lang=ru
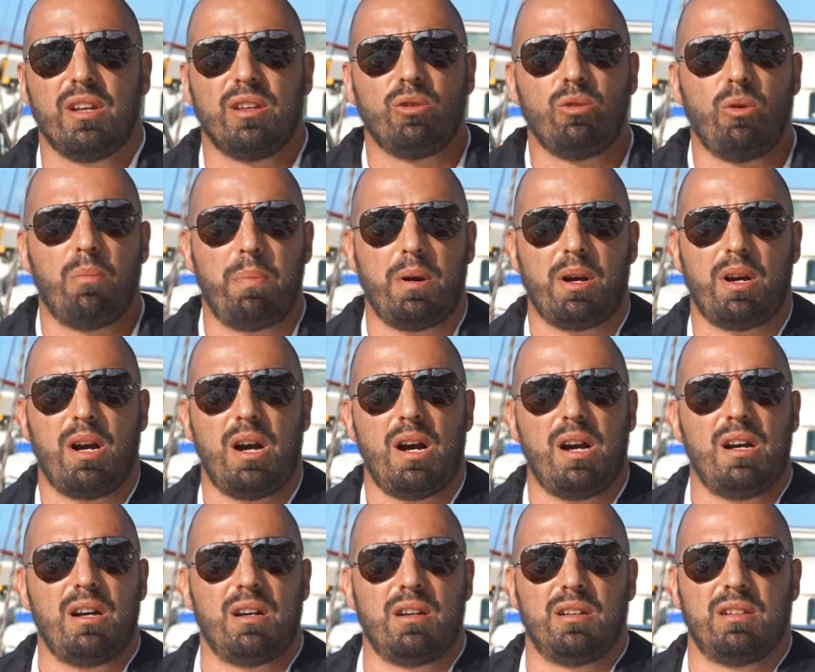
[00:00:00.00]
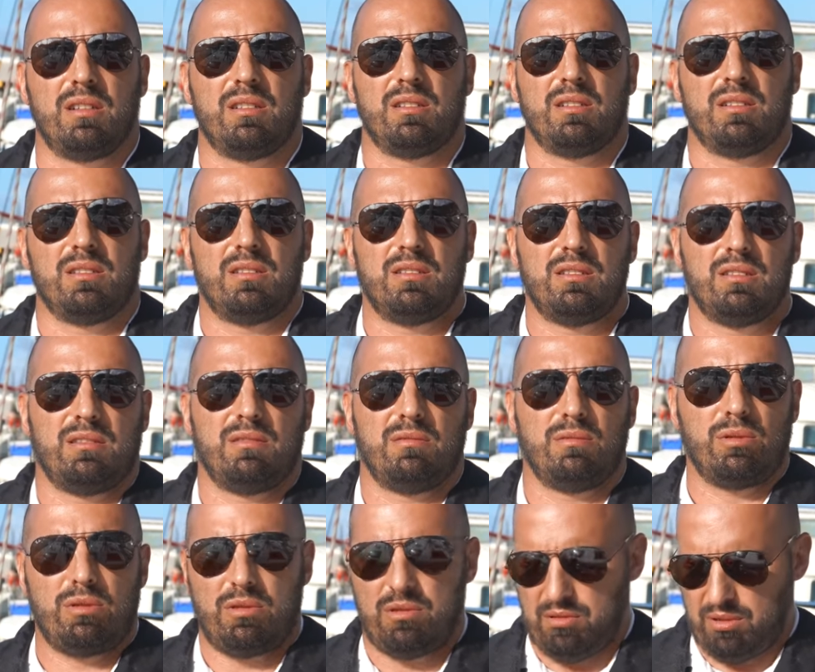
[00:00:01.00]
Но пока э,
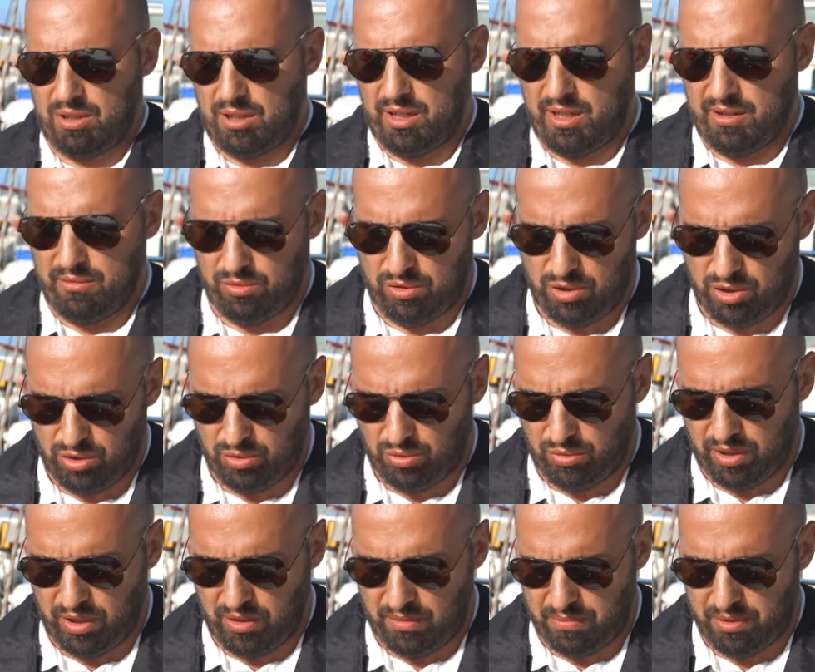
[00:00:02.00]
вот такая вот история.